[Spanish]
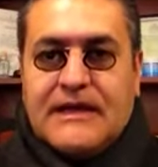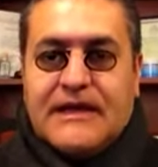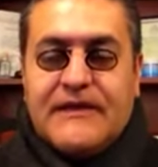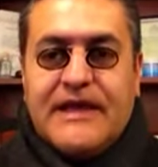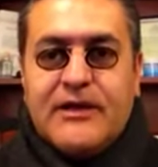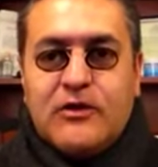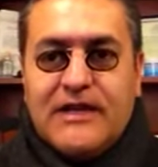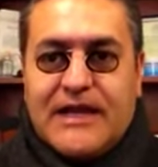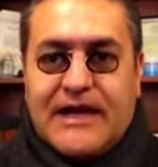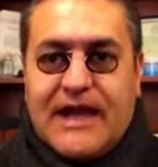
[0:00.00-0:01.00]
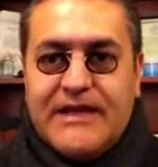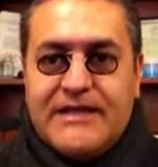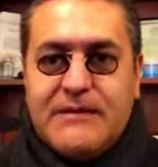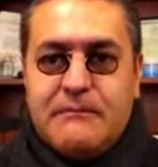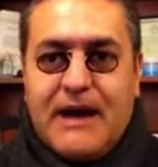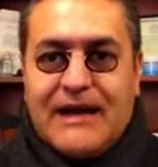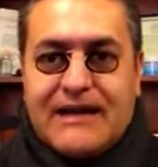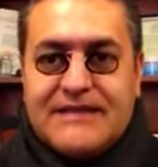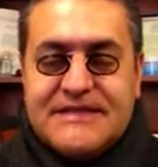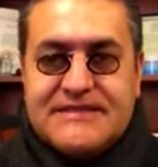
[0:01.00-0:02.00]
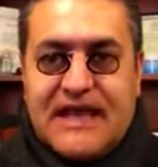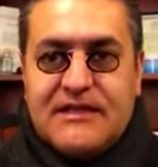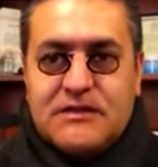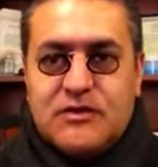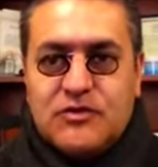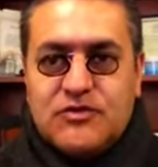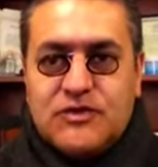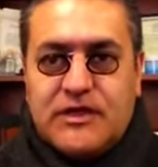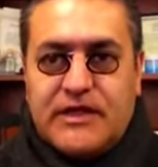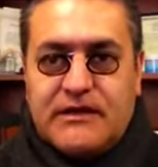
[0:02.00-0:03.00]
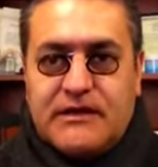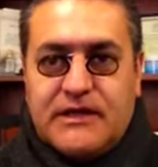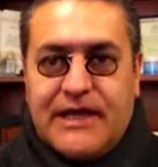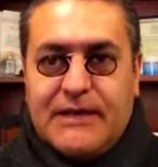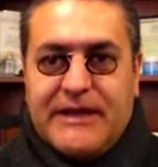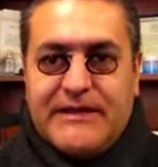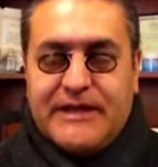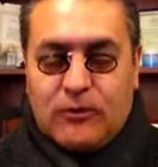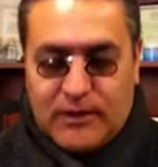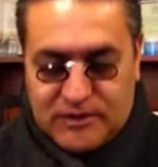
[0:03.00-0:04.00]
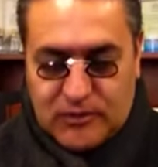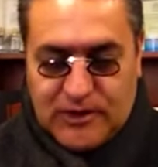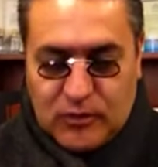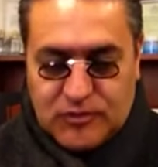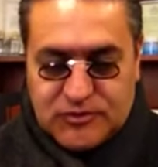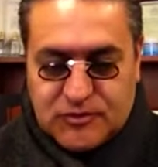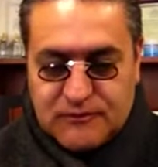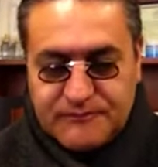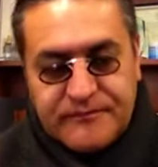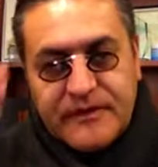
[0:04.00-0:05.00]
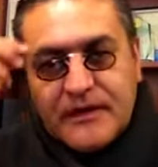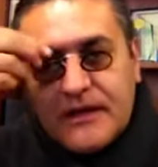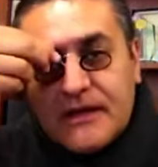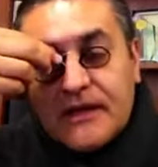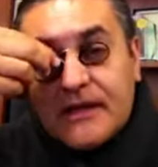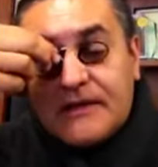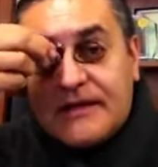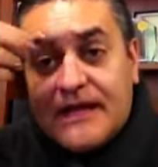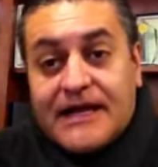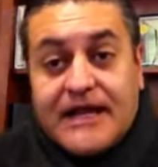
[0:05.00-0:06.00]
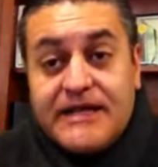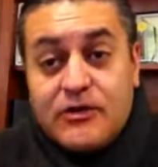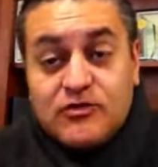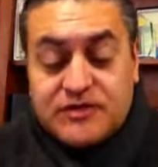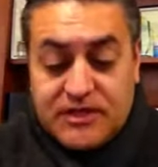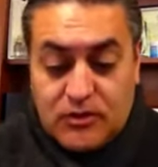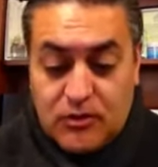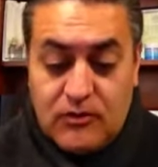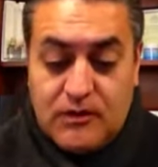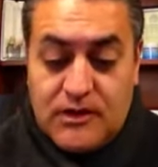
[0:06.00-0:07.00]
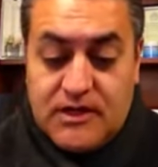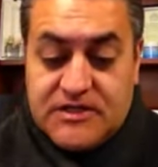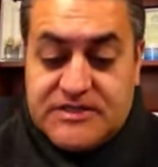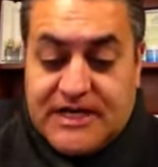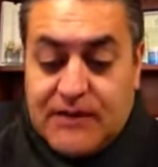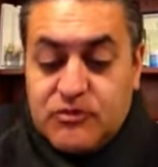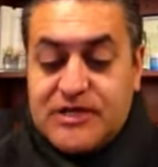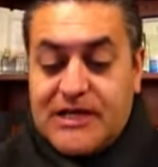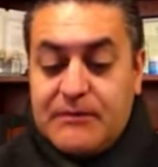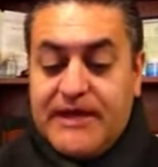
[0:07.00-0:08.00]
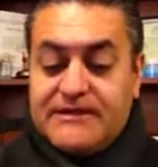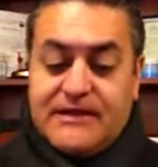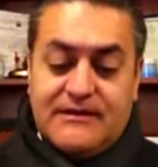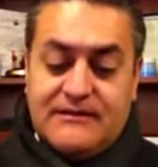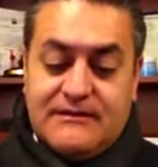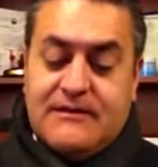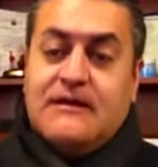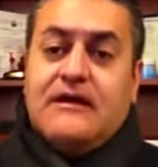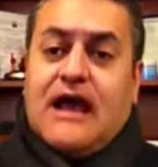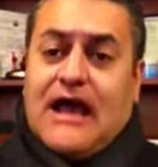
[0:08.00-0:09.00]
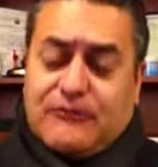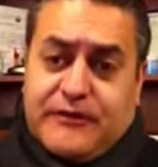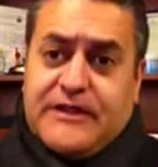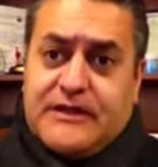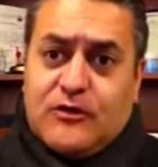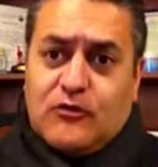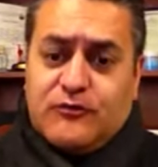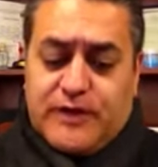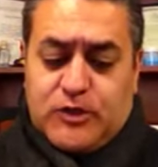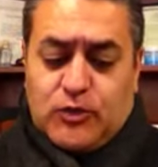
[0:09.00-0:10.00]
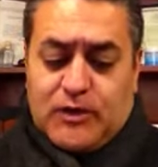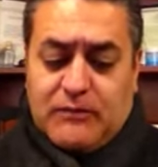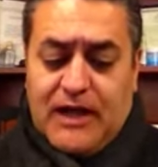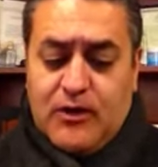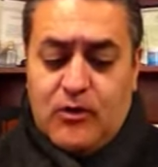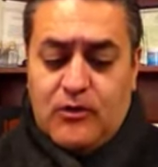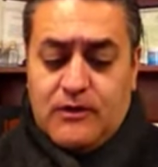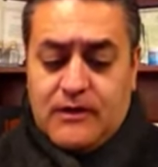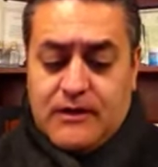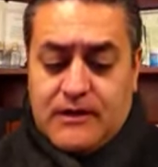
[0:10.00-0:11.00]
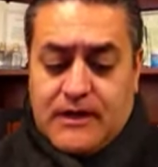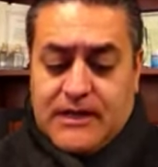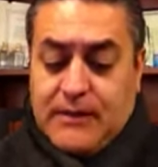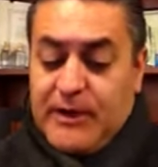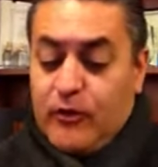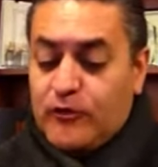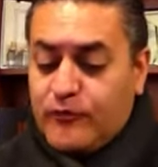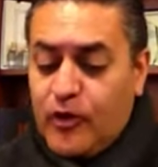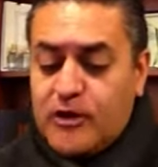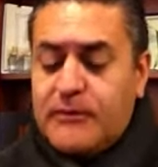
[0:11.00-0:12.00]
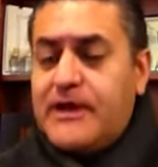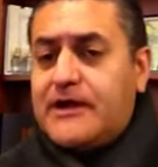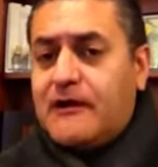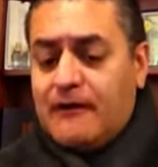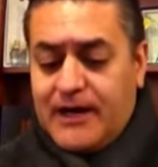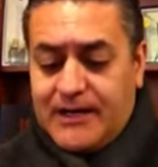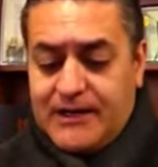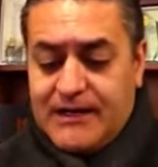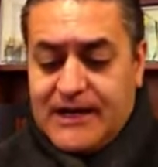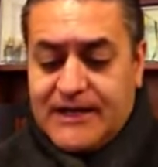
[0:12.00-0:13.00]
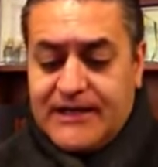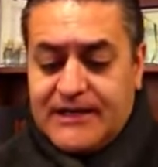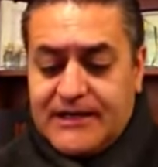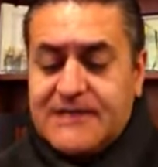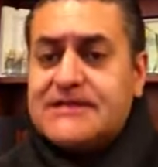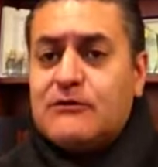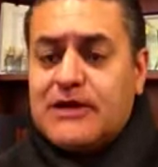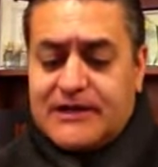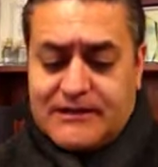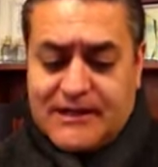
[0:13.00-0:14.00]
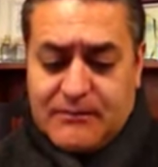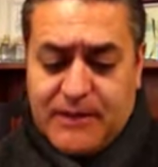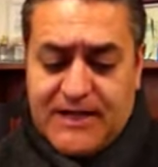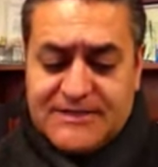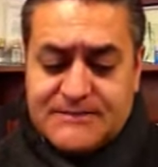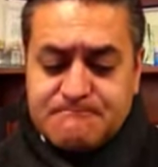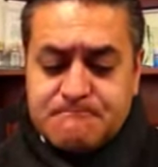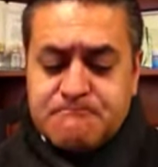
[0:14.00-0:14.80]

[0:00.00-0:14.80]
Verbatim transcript: ¿Qué dijeron de la calle Márquez y Santos el 24 de agosto? De la calle nos dijo, llegamos a la meta, al fin del conflicto armado, la mejor forma de acabar la guerra es hablar de la paz,